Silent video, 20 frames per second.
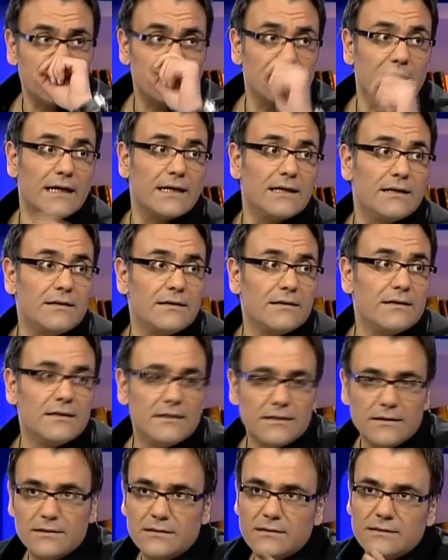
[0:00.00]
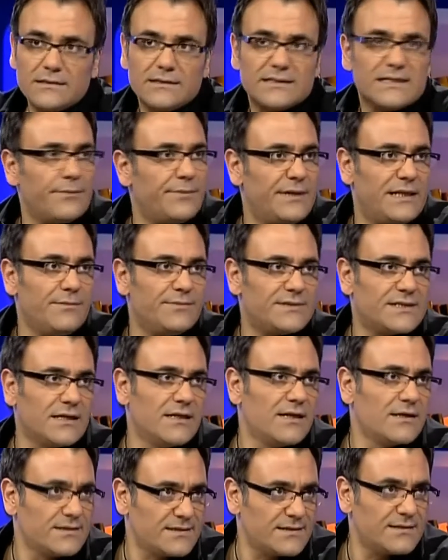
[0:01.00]
Yani e, kısa bildiğimiz
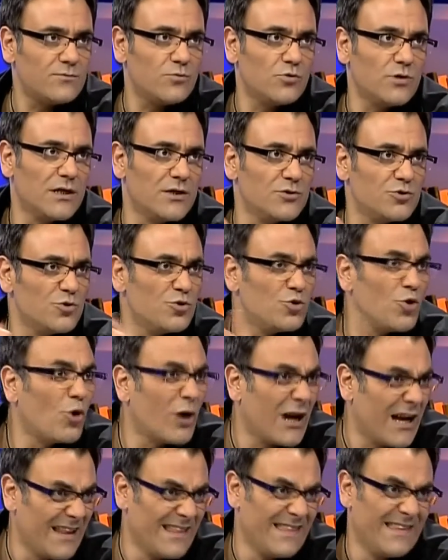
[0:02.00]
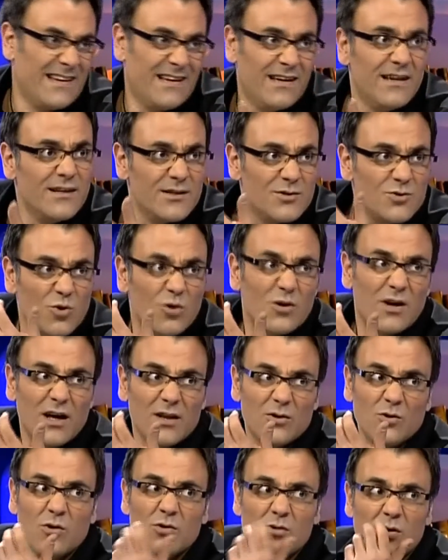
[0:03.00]
kadar kıstık bu kadar. Çünkü çok kanlı. Çok
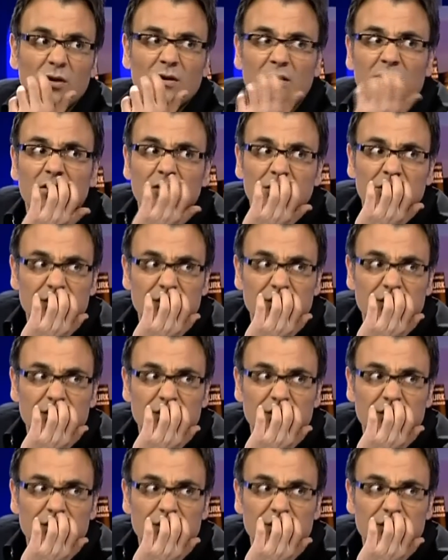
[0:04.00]
kanlı oluyor. Allah Allah.